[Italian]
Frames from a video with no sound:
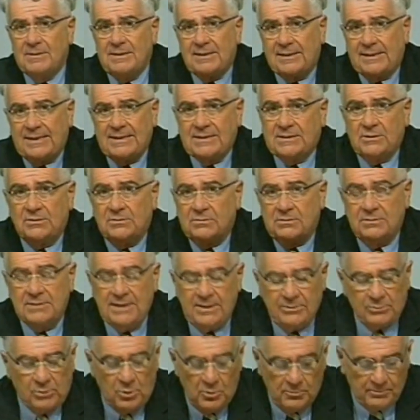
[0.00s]
Il resto di
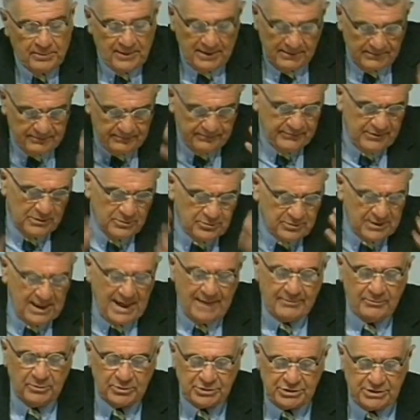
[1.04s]
Europa,
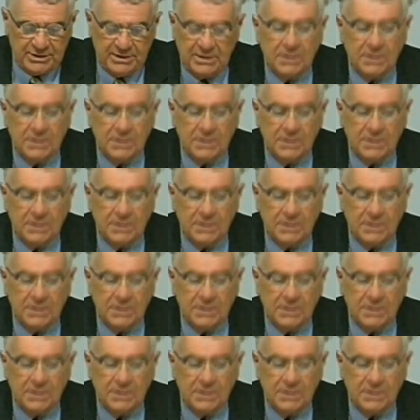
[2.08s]
figuriamoci. Se posso,